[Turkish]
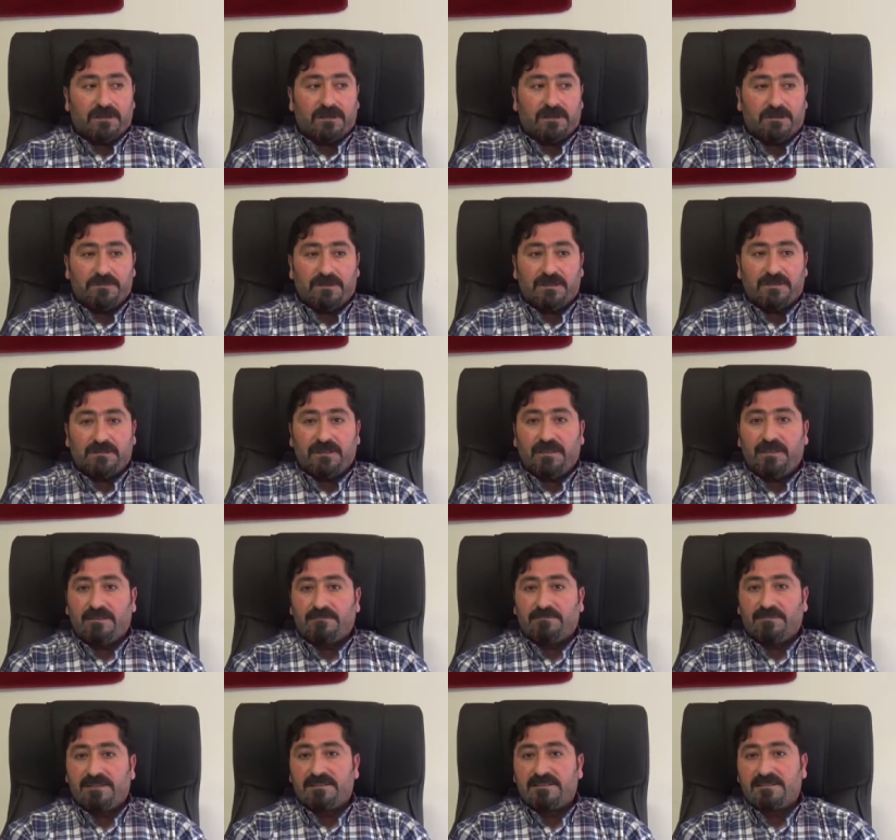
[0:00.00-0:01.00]
Ama ne
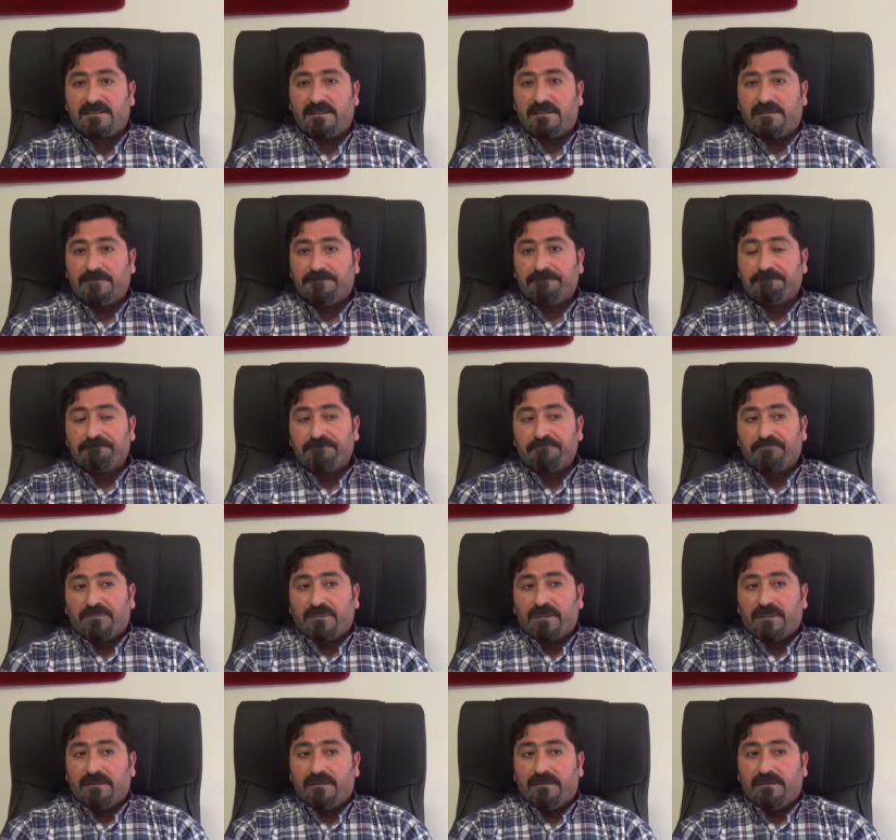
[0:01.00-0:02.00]
hikmetse
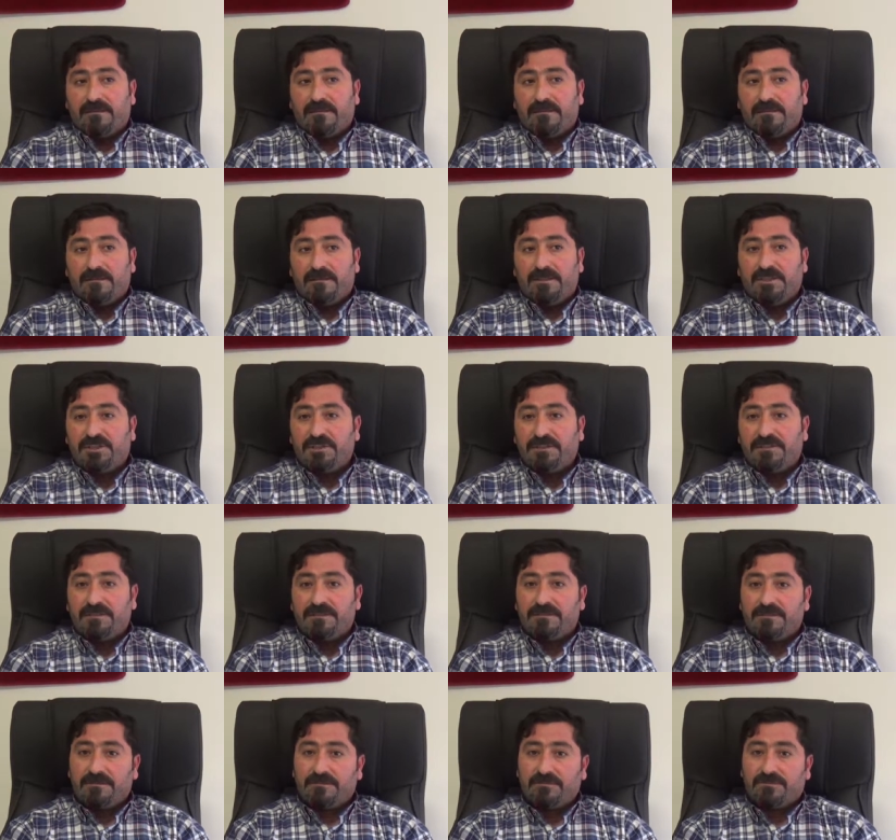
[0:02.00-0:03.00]
e,
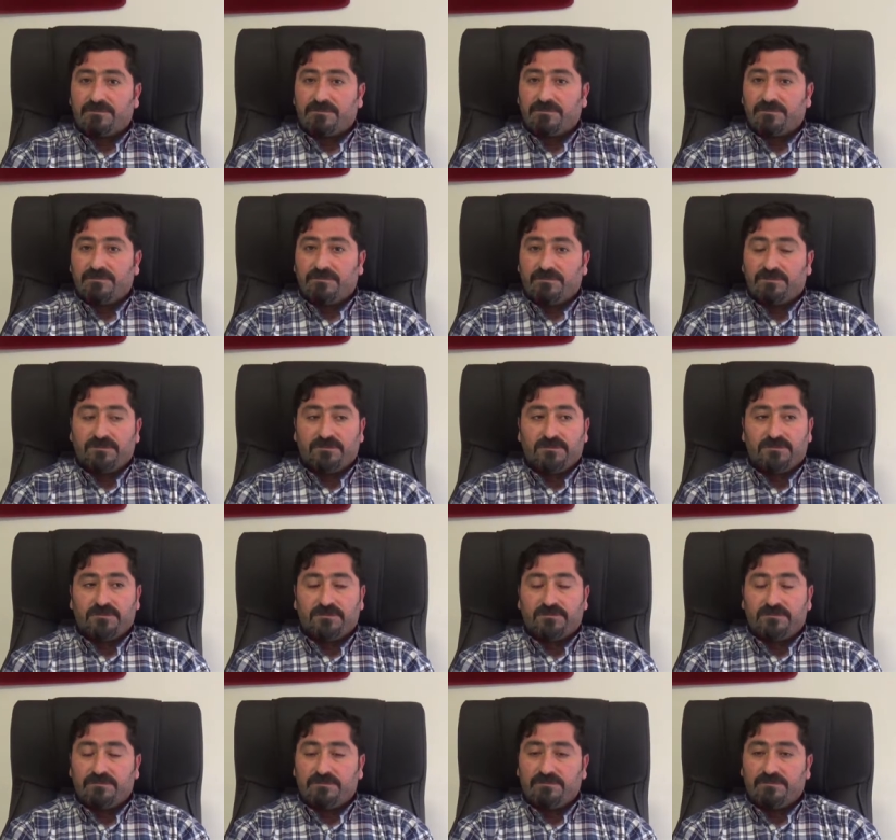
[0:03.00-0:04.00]
ikidir. Sungurlu
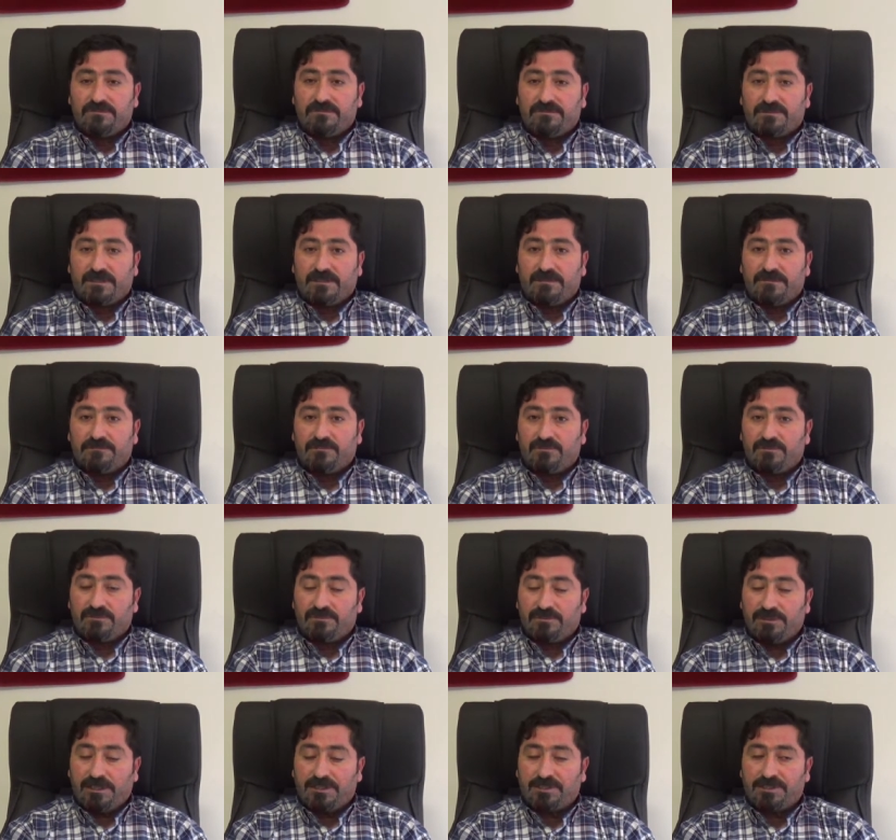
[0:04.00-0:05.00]
da
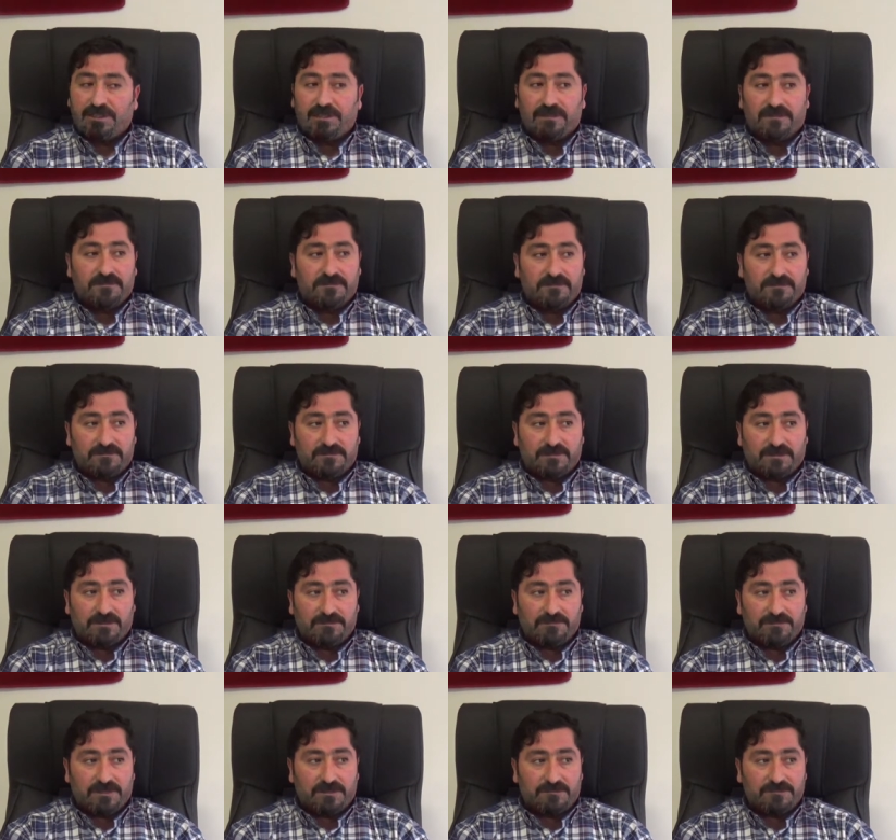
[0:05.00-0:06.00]
bunu yaşayan
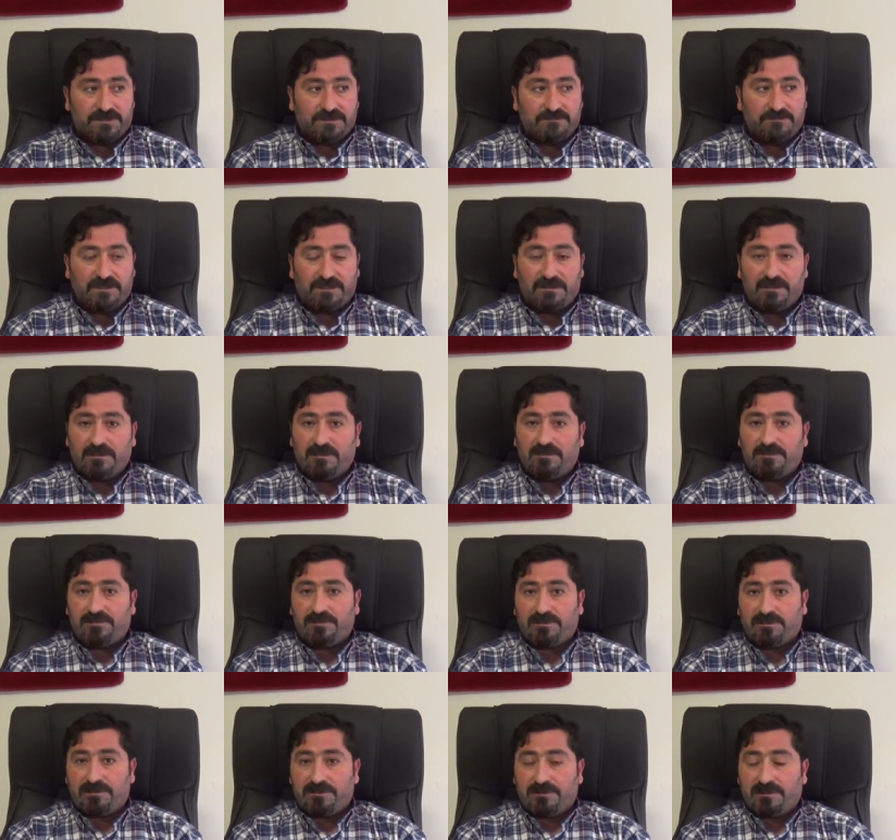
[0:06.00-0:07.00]
takımlarımızın biri de
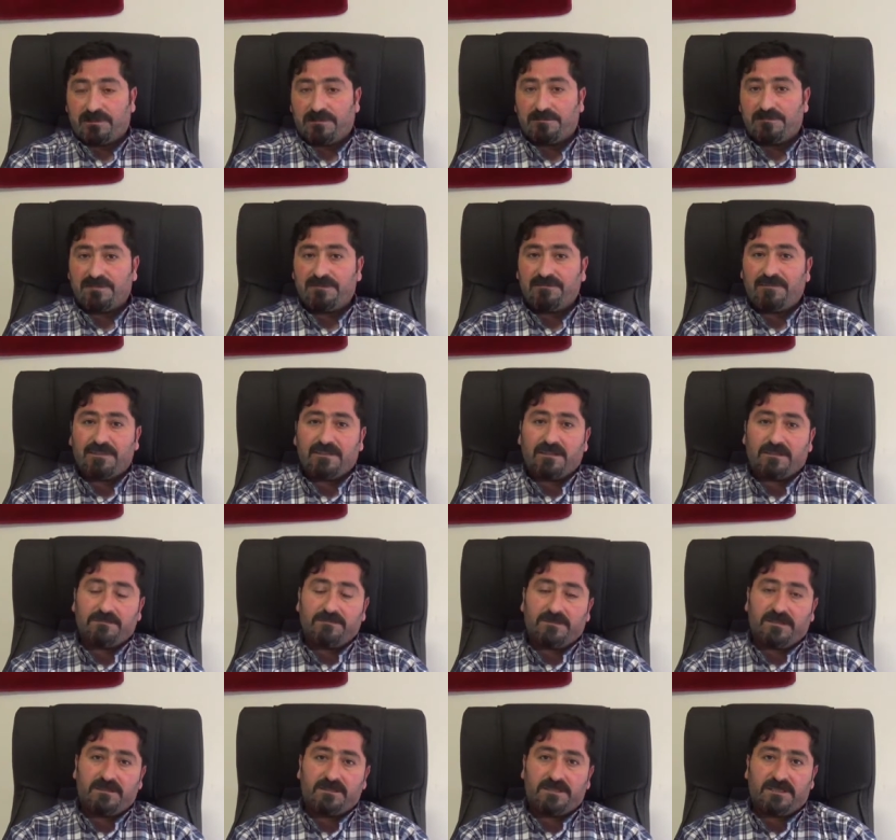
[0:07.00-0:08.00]
İllüzyon idaremizde ve
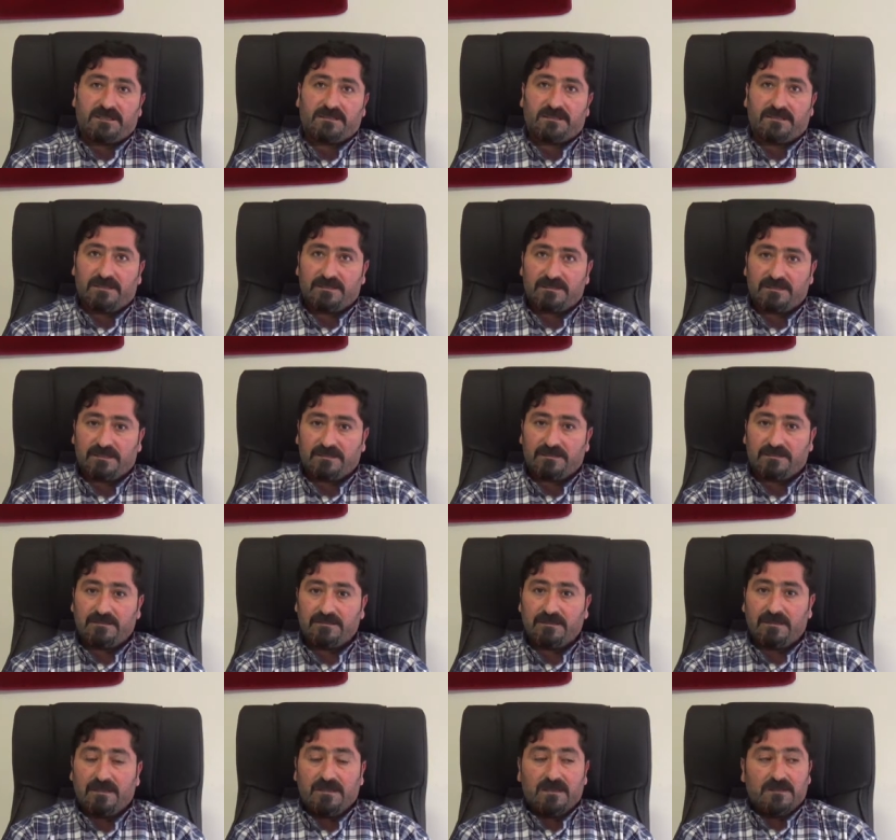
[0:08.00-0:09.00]
takımlarını çektiler sahadan.
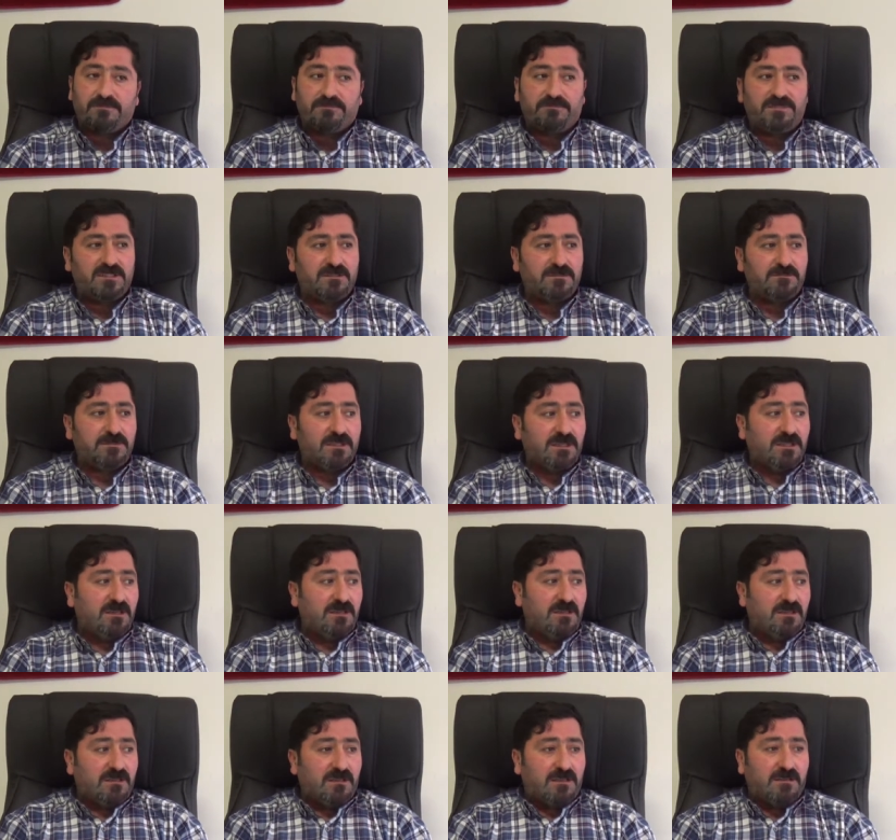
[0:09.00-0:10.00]
Bizim
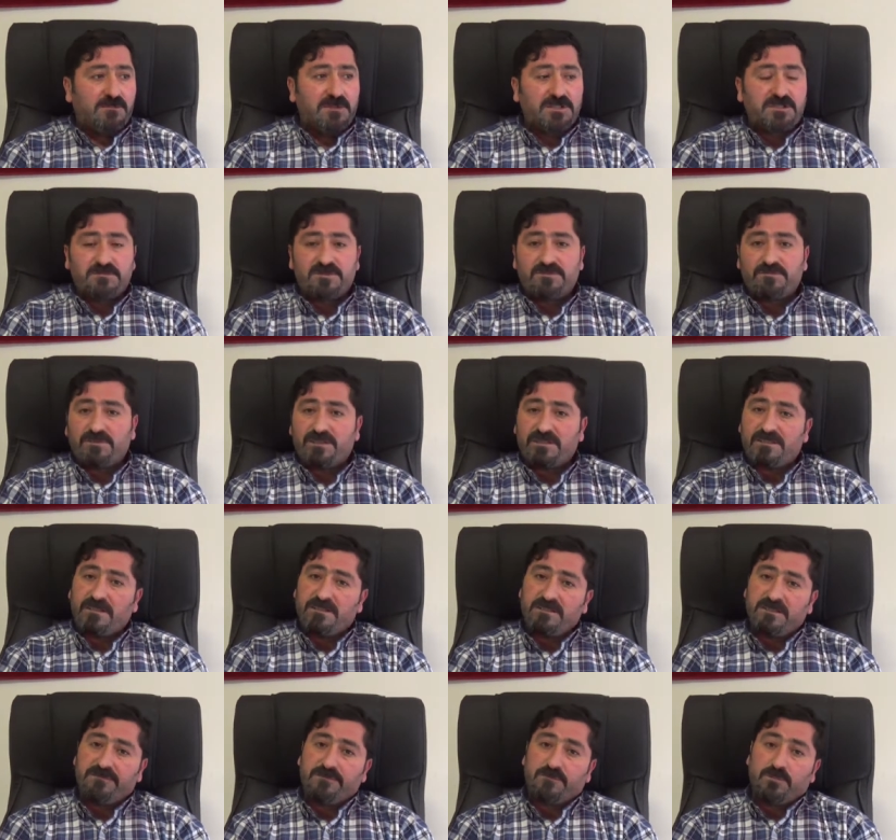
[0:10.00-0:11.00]
amacımız burada
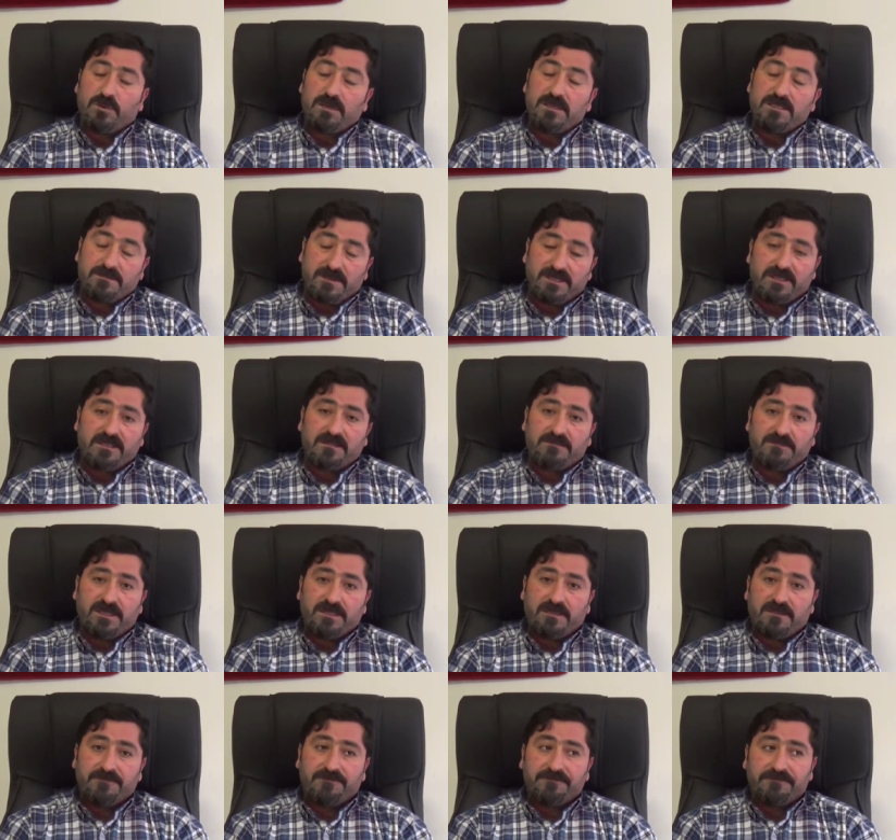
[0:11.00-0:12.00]
sadece futbola hizmet
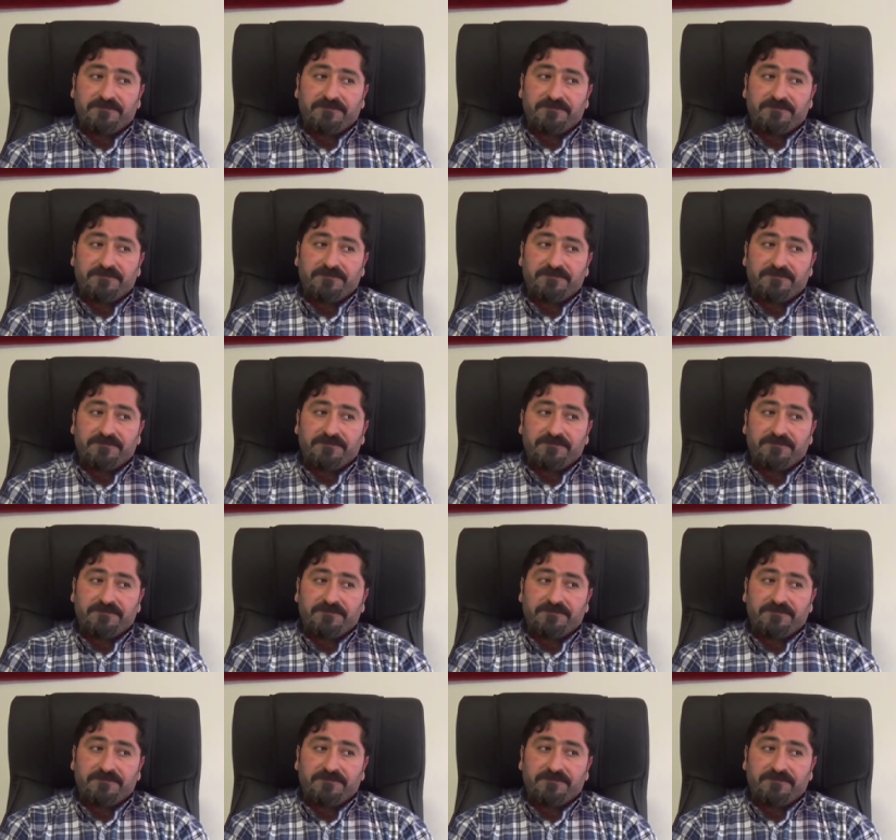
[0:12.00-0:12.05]
etmek.